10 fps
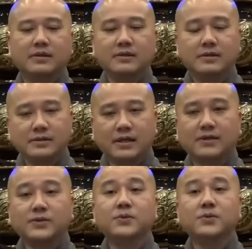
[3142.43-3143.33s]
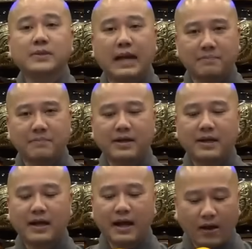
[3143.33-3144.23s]
hướng dẫn tu tập,
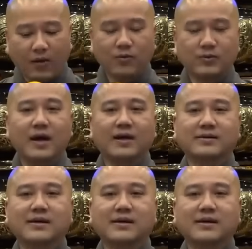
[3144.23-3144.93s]
hầu đền